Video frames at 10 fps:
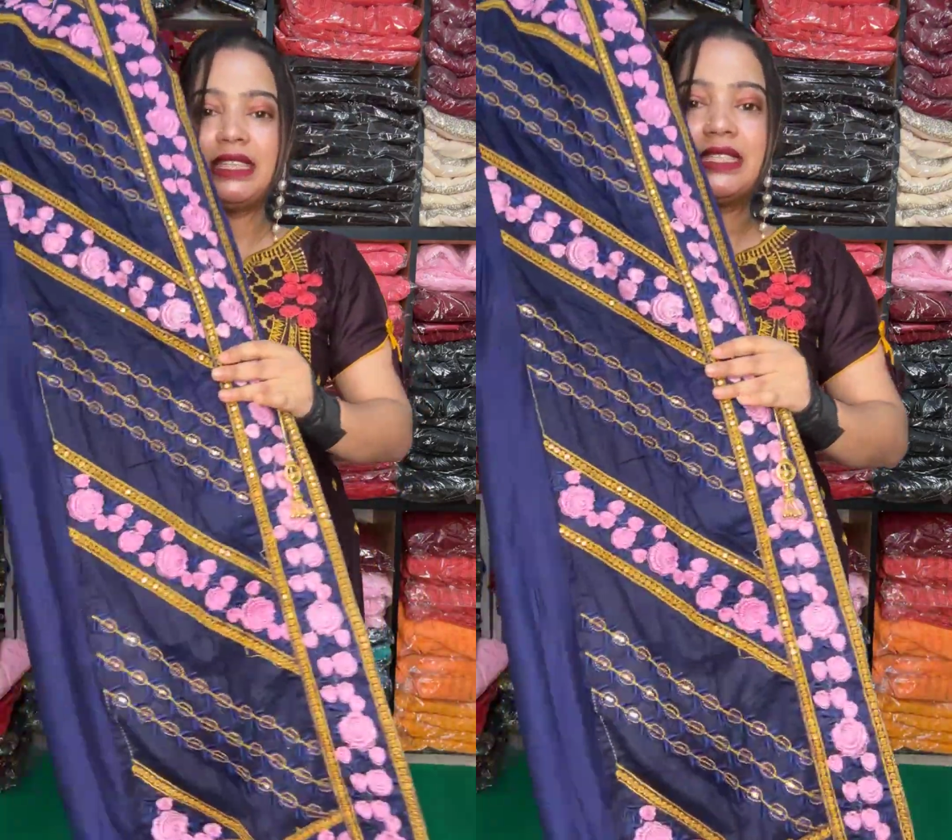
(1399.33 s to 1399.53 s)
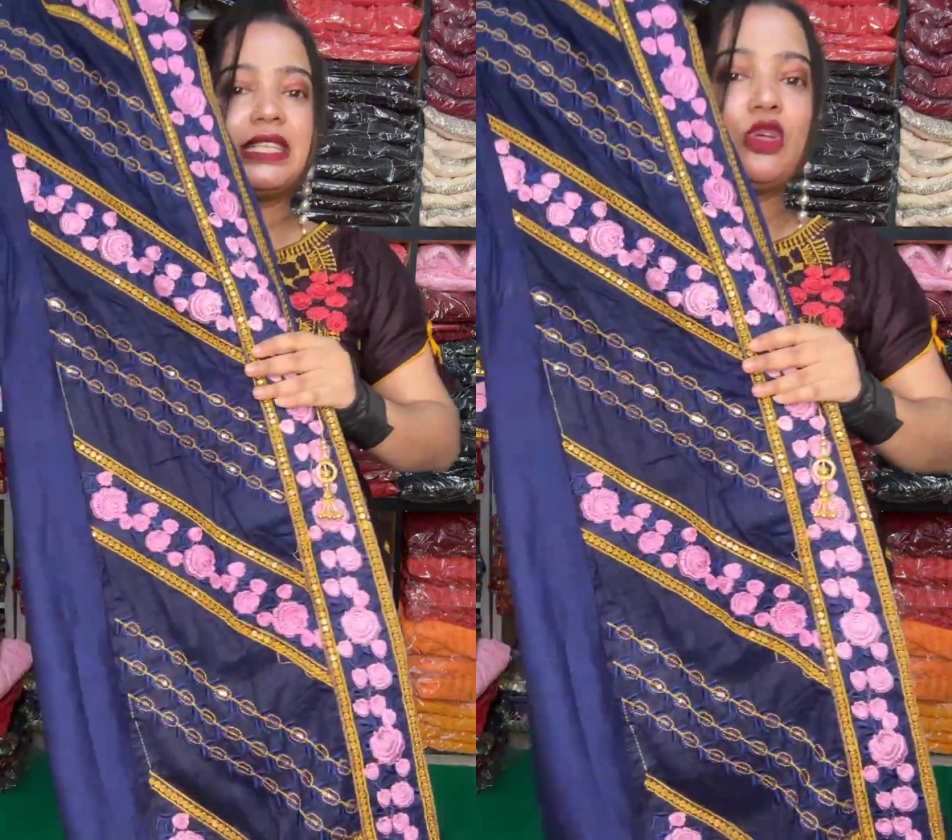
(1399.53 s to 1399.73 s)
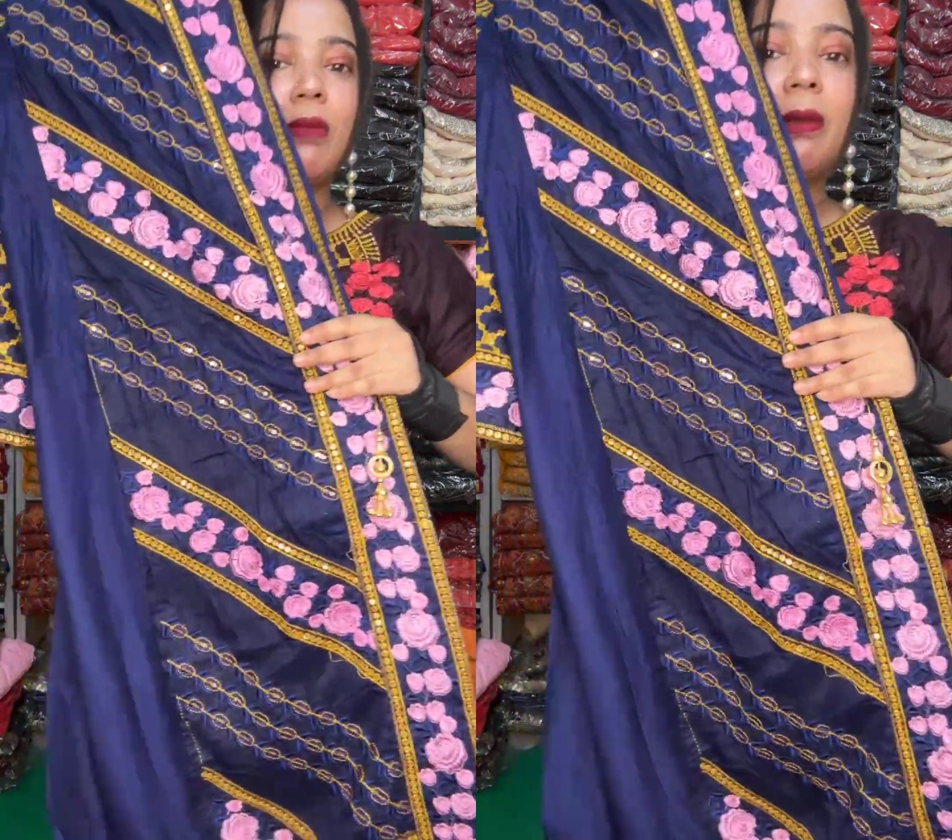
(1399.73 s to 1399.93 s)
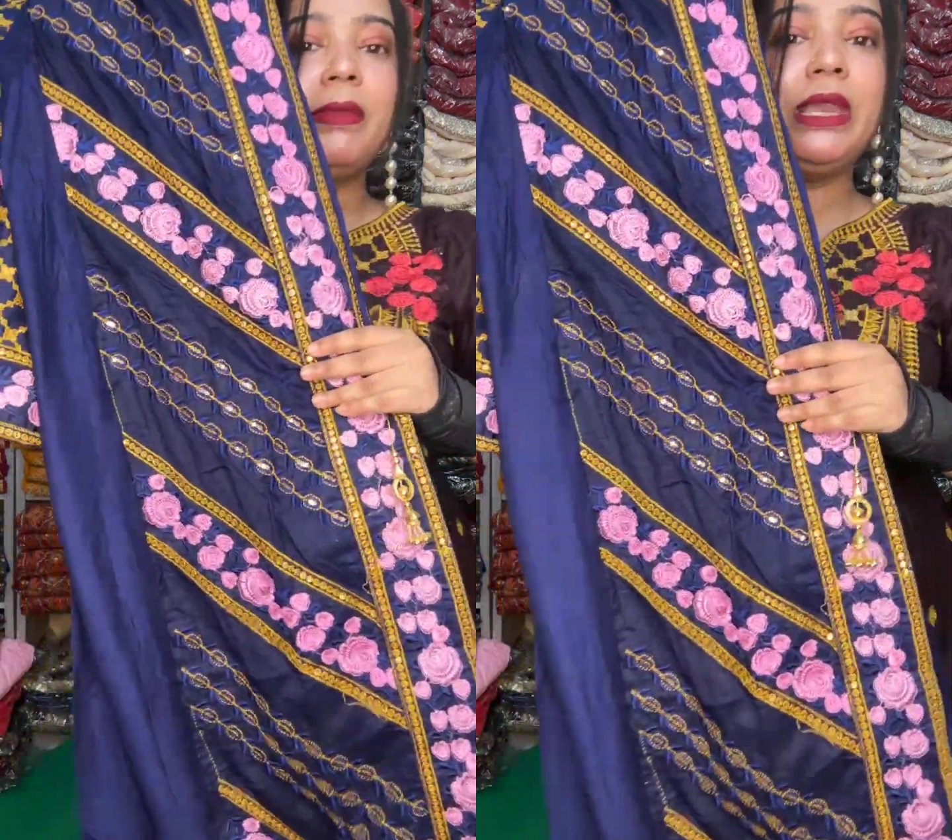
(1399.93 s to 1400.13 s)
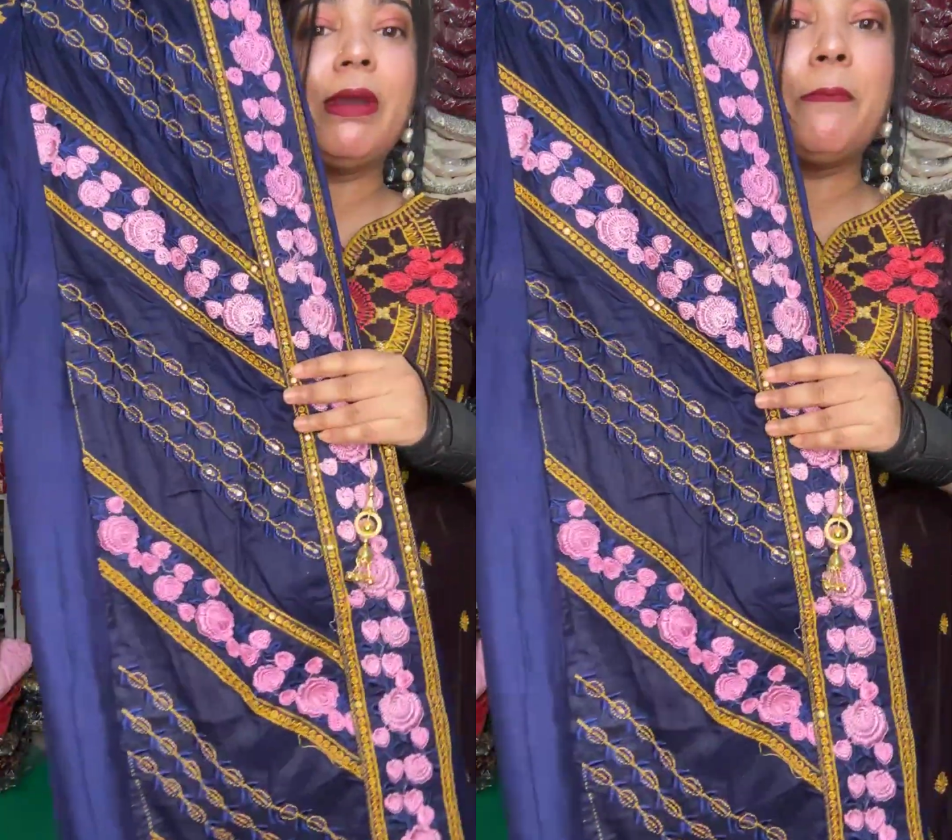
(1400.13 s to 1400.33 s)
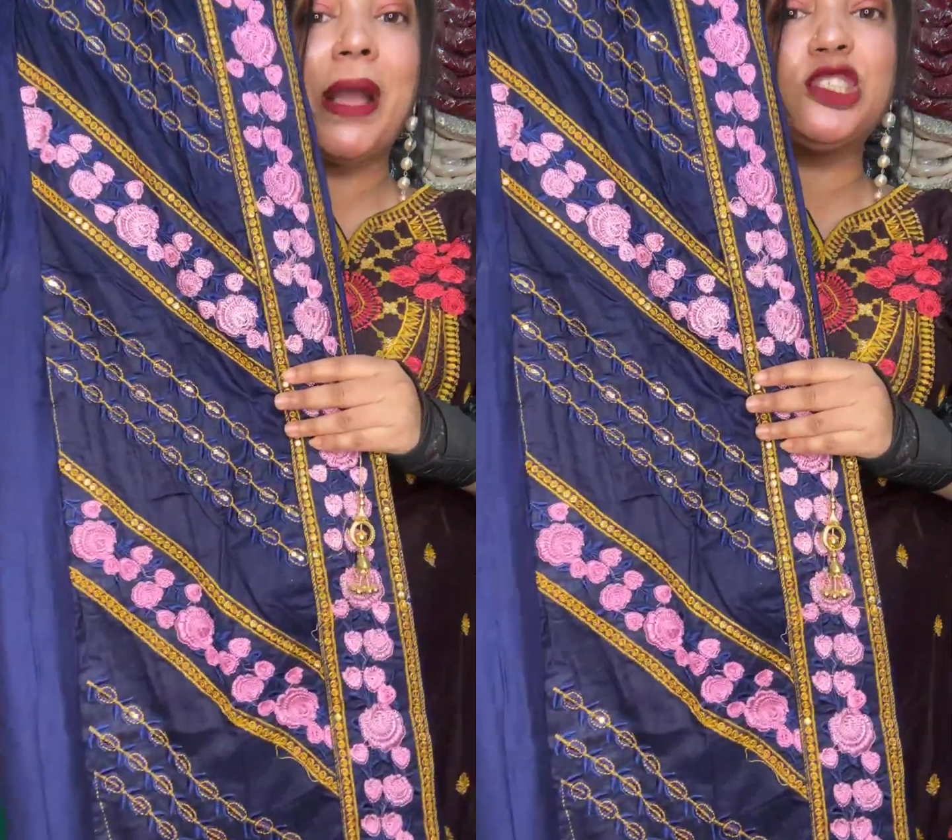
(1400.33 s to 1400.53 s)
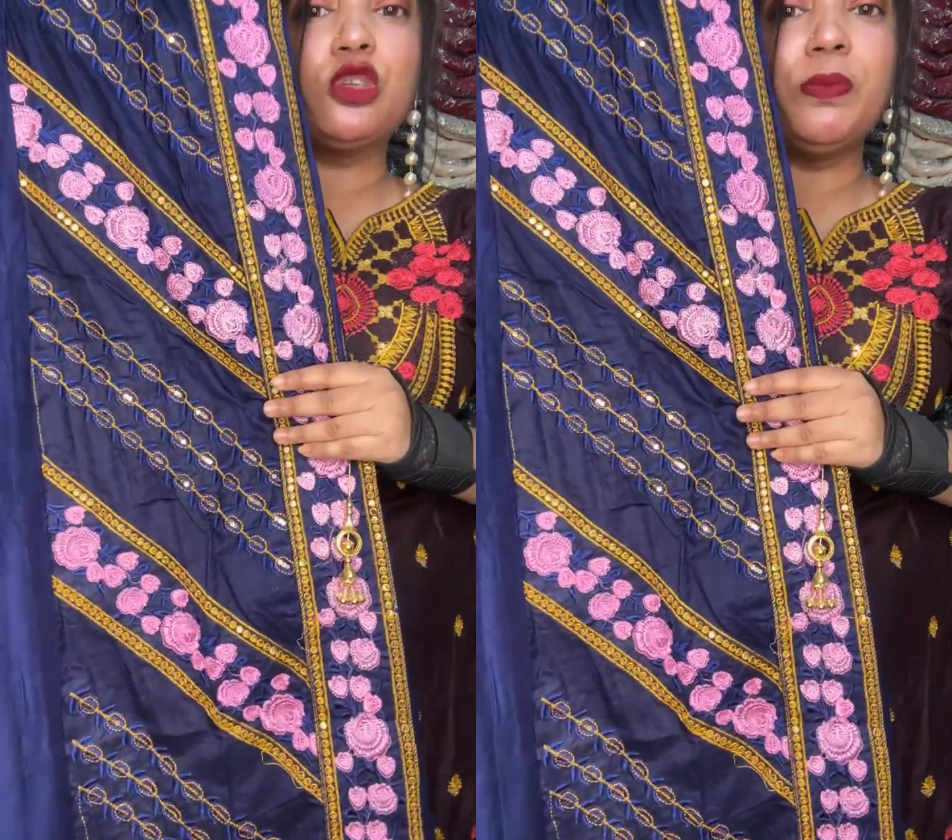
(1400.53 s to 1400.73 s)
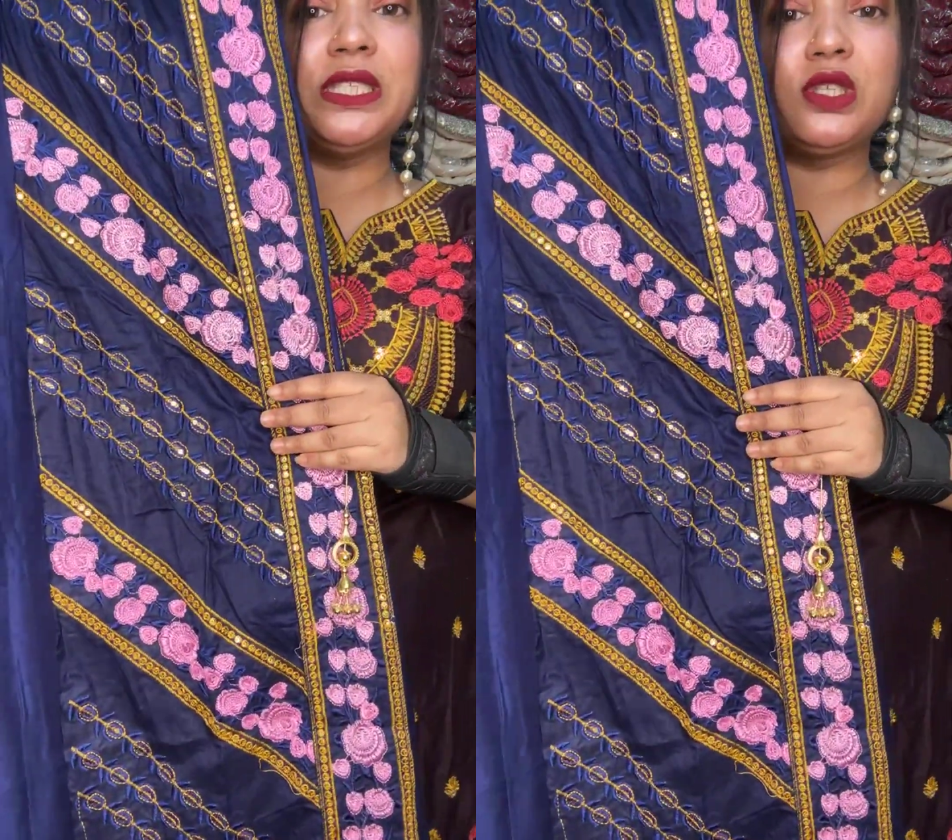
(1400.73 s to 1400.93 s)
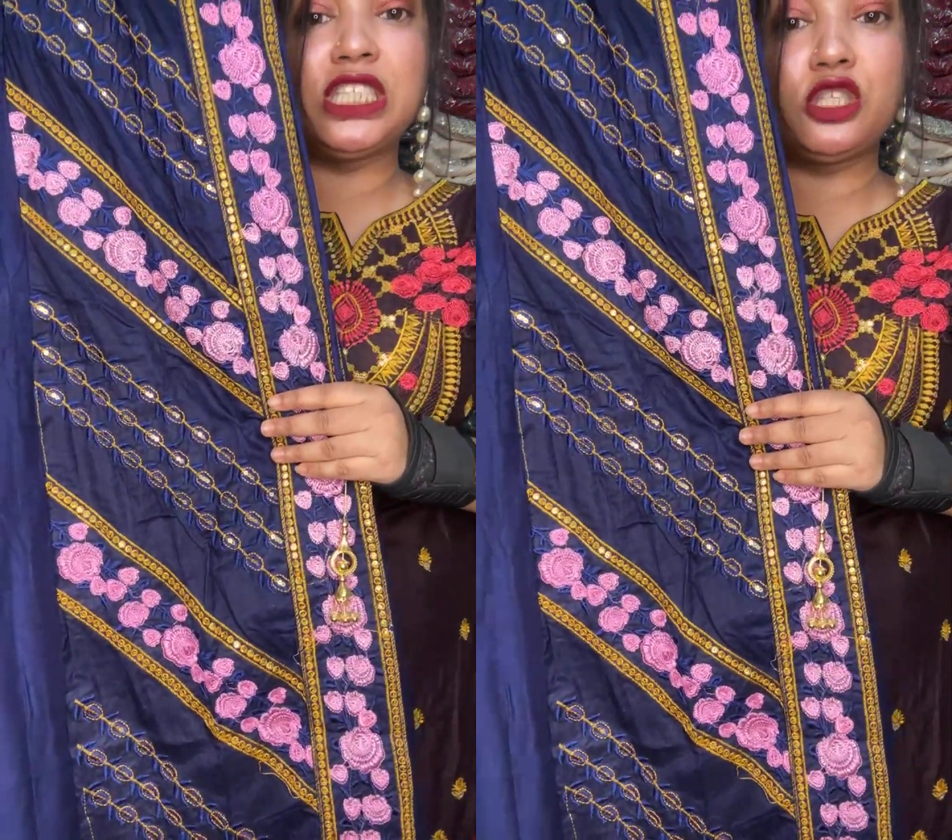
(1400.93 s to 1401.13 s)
এই ড্রেসটা তো আমার মিনিমাম পাঁচশো পিস